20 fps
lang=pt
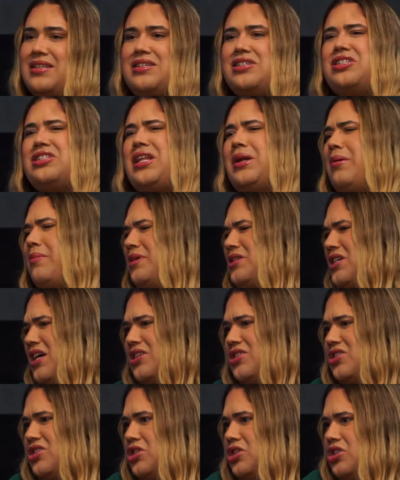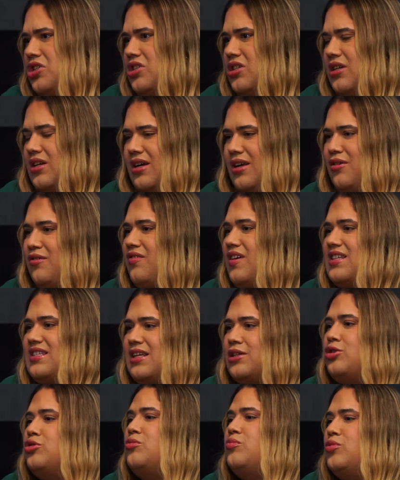extremamente artística. Eu fazia
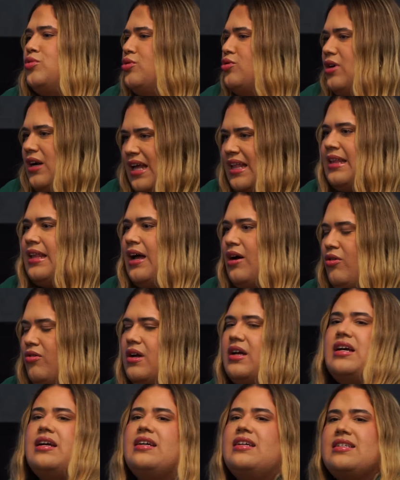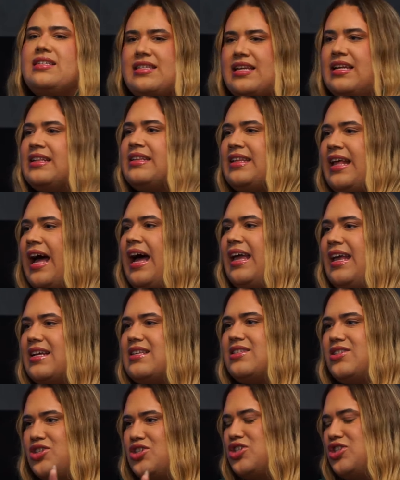todo mundo no Natal sentar e
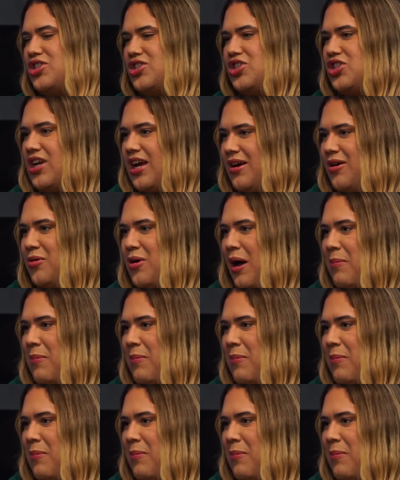assistir a, a